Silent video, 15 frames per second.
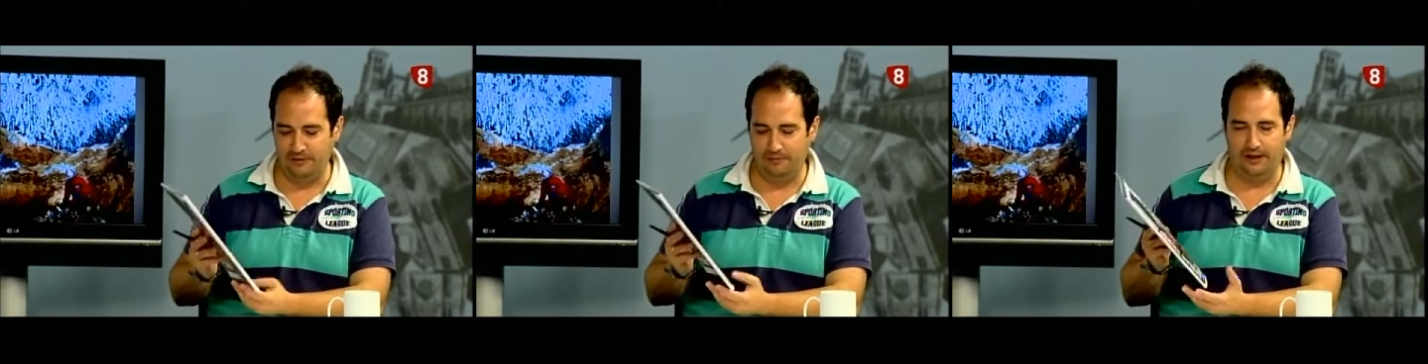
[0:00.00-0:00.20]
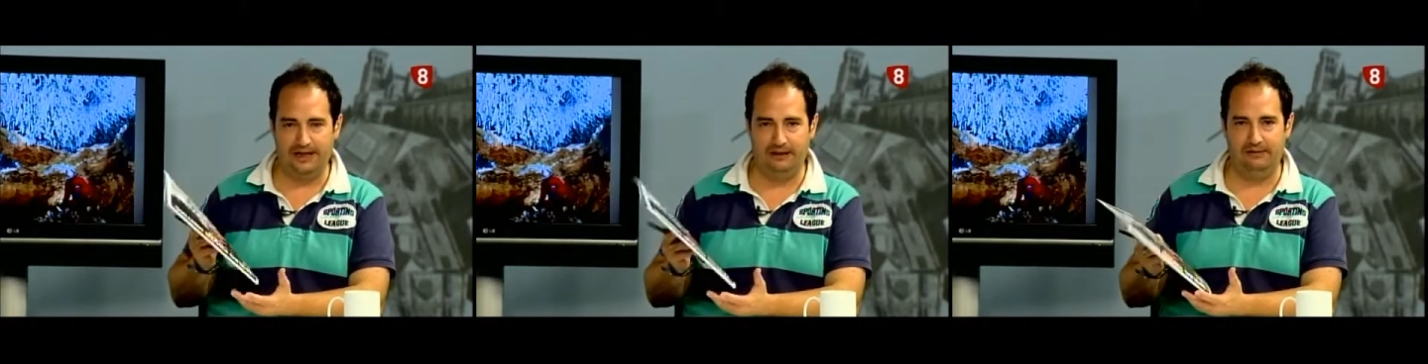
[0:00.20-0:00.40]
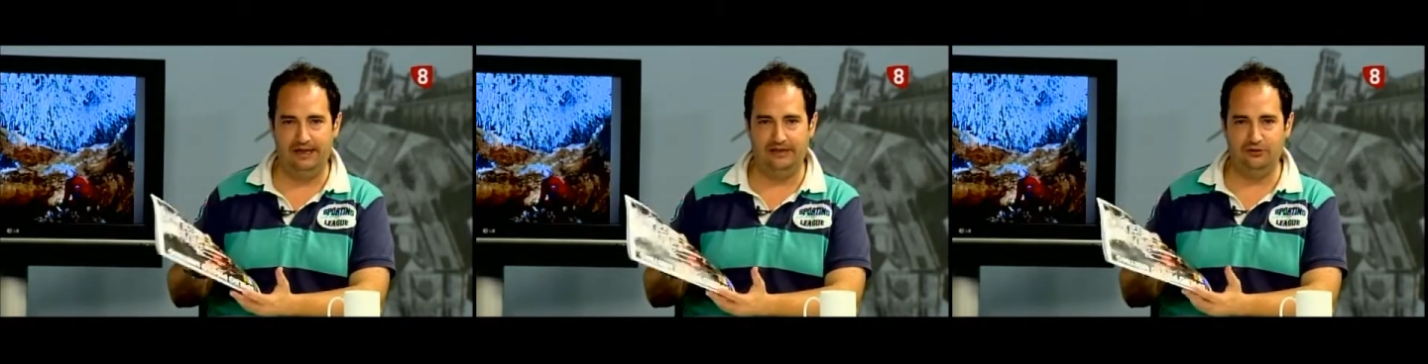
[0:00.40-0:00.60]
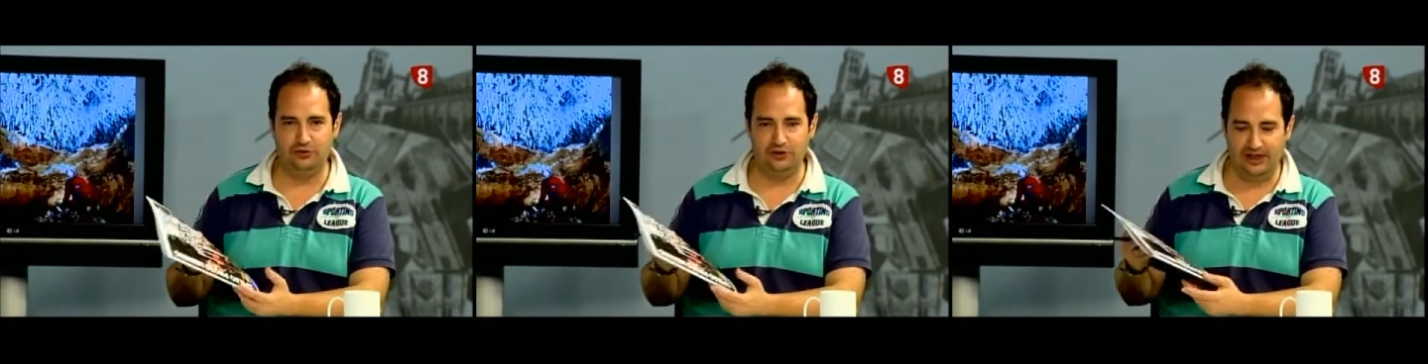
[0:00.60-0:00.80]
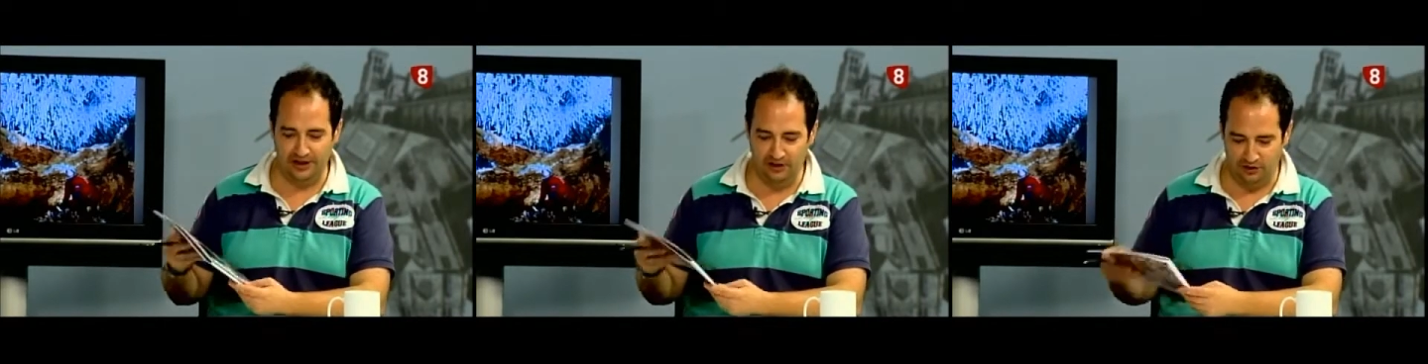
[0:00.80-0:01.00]
Para
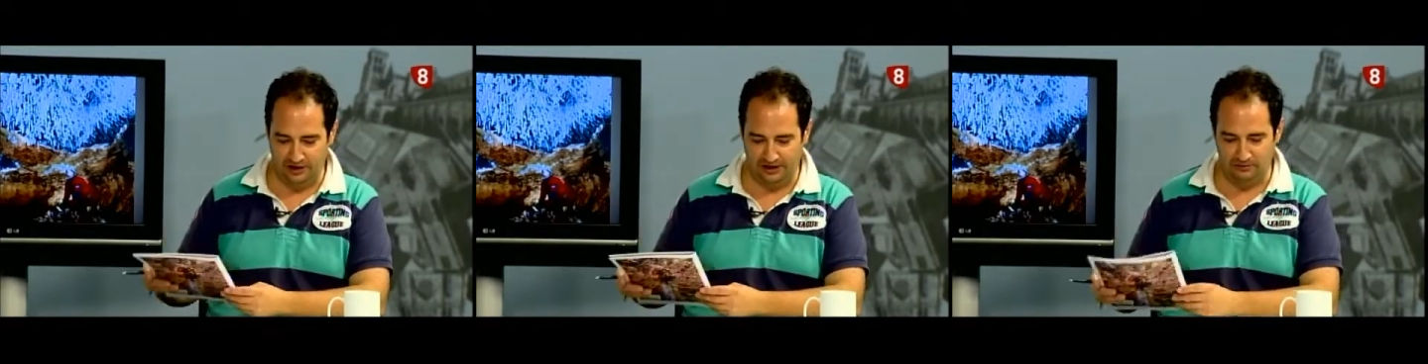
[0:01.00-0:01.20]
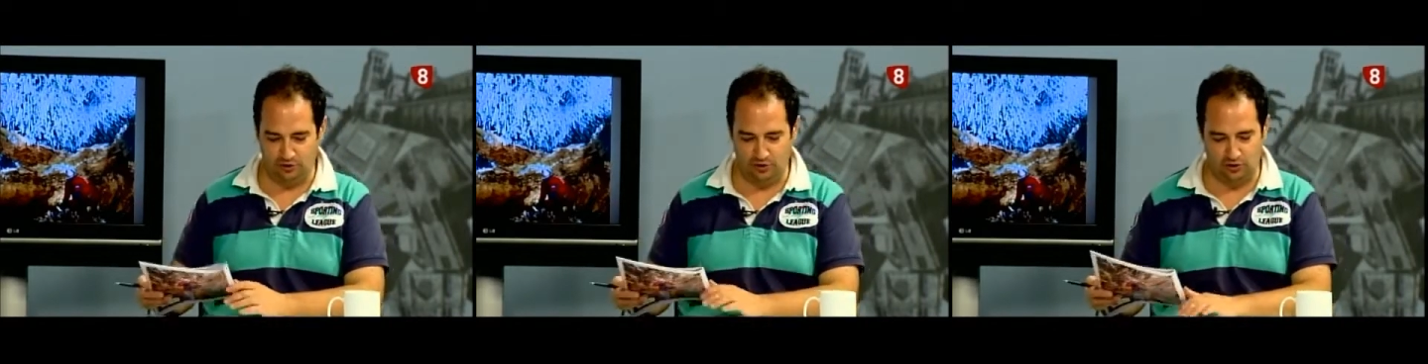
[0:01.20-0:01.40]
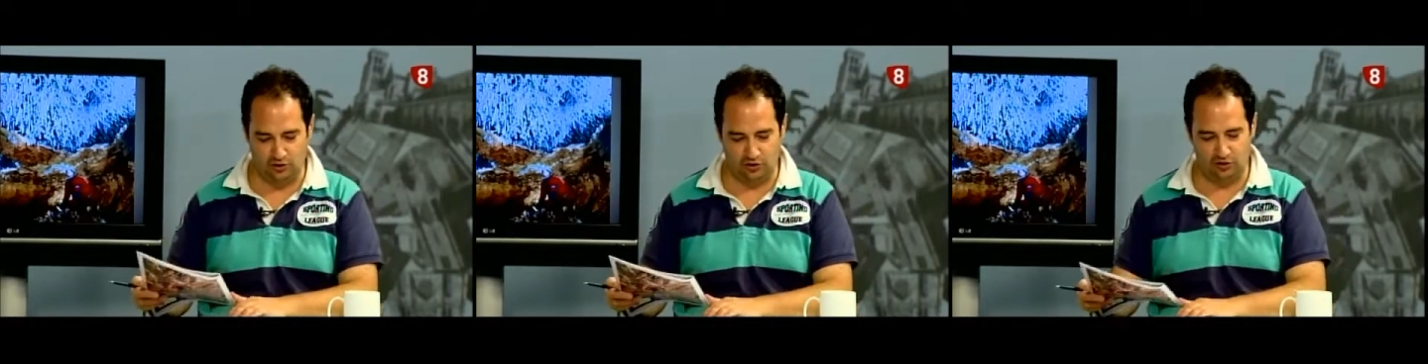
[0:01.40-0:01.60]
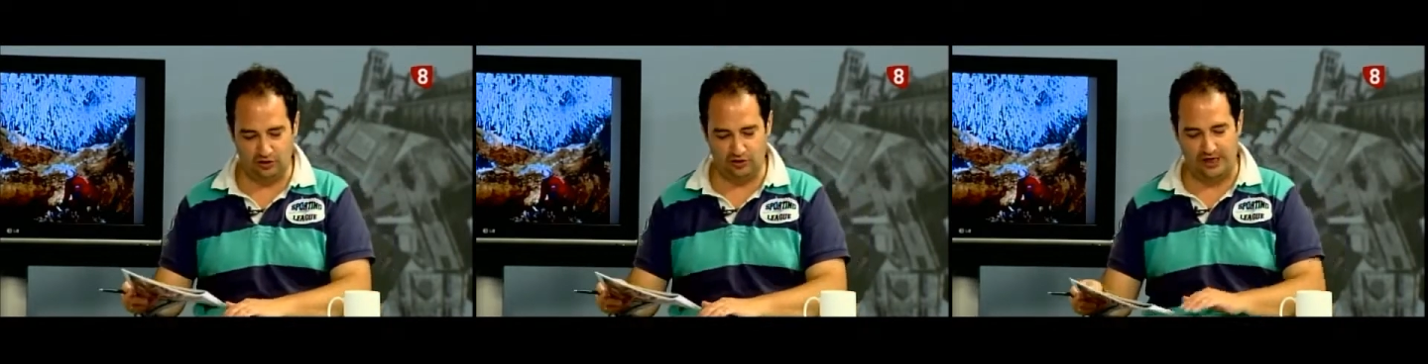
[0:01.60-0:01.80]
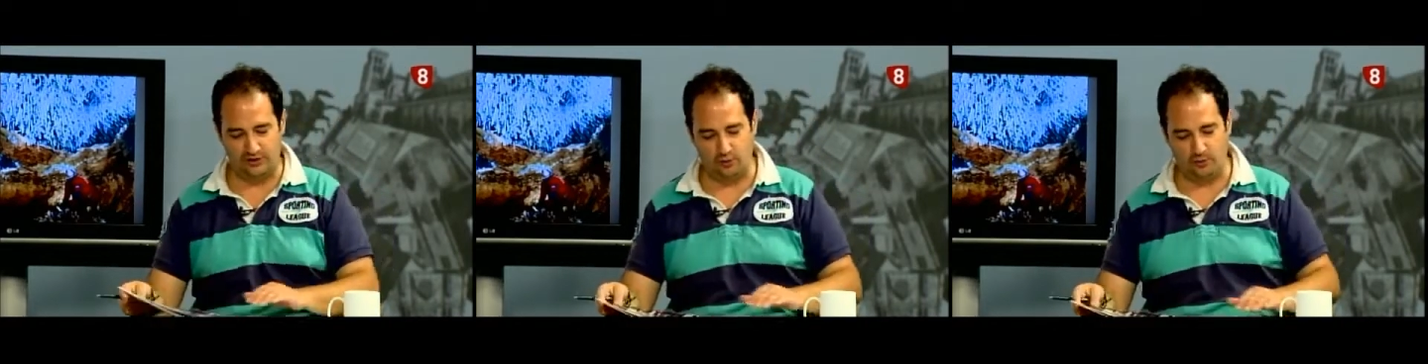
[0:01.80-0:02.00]
hablarnos de ello tenemos con nosotros
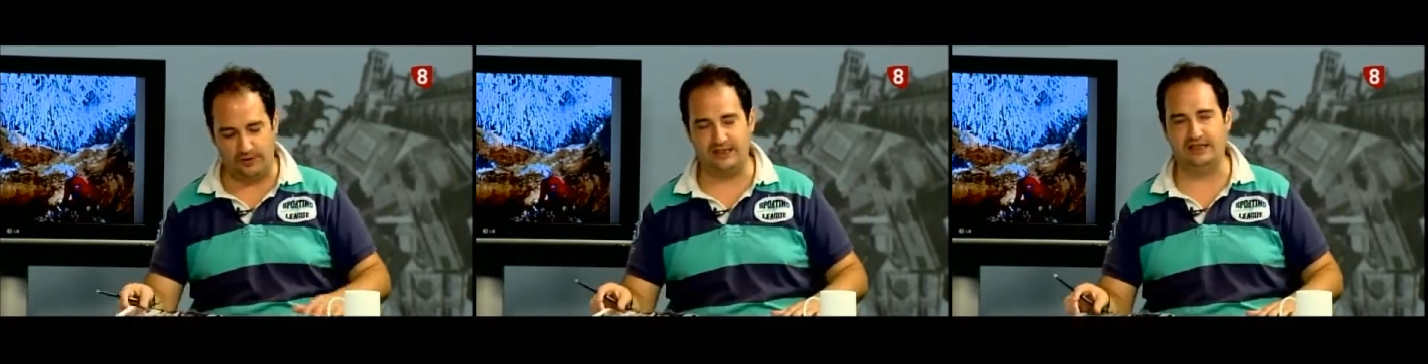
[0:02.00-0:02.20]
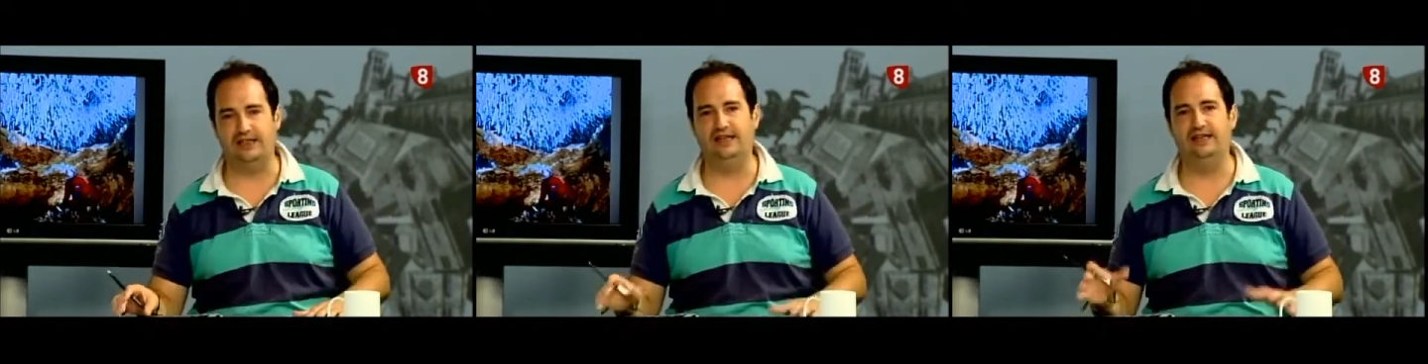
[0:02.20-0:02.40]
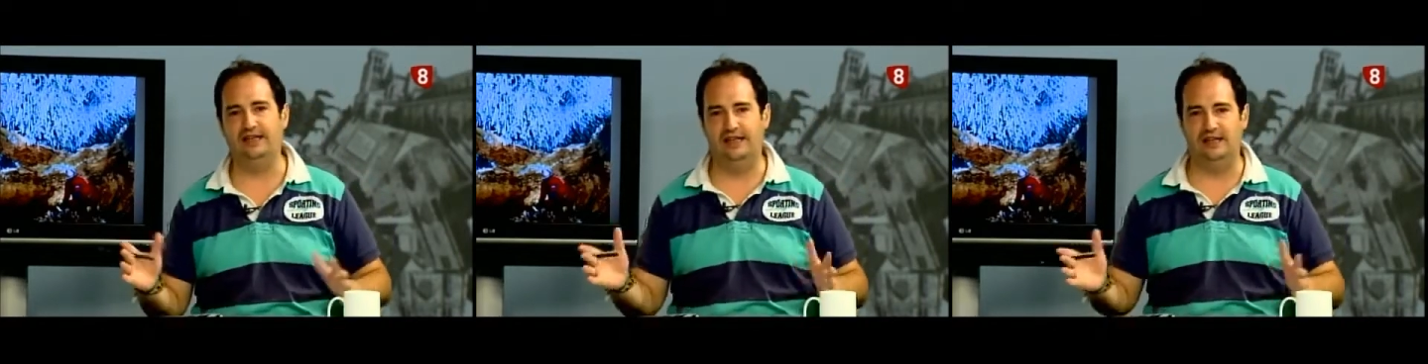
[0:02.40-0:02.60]
a su presidente,